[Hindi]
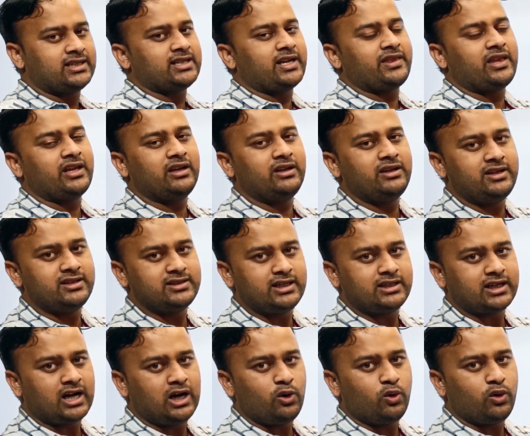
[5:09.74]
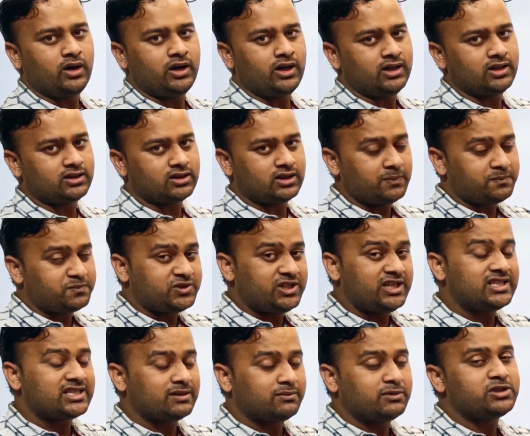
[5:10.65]
से ज्यादा डिजिट का होगा ना तब
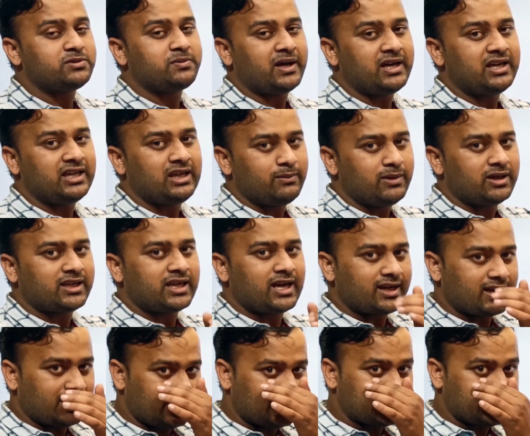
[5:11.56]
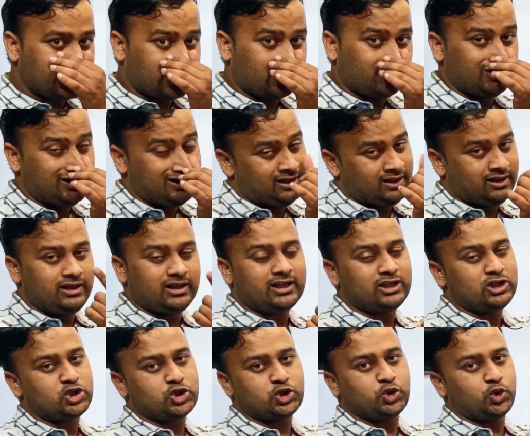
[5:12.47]
चीज समझ में आएगी मैं क्या कहना चाह रहा हूं
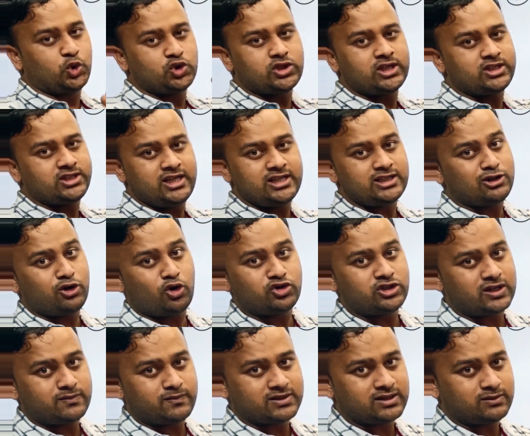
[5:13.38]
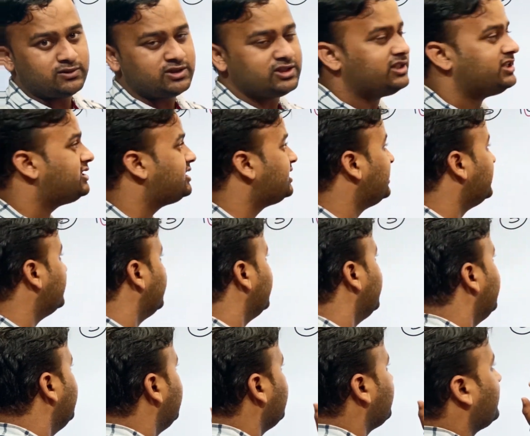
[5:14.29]
लेकिन शुरू से चीज लॉजिक में समझनी चाहिए
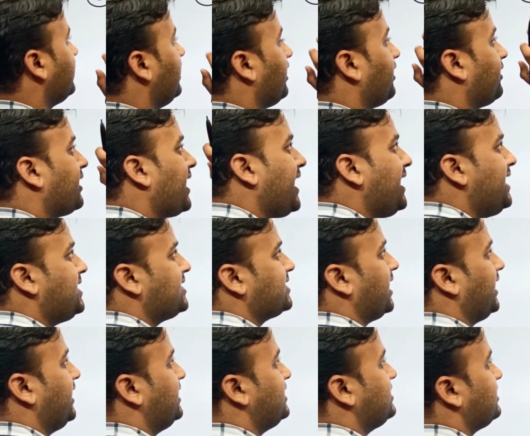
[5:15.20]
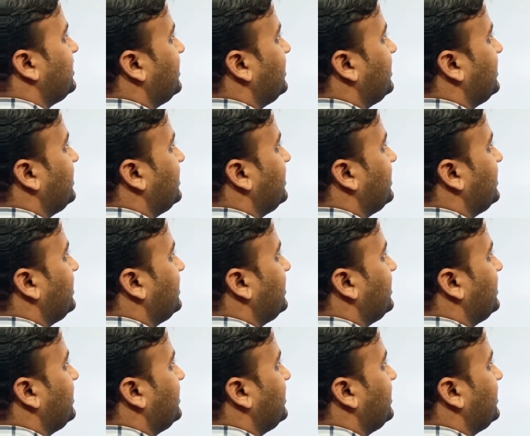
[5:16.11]
कि राइट साइड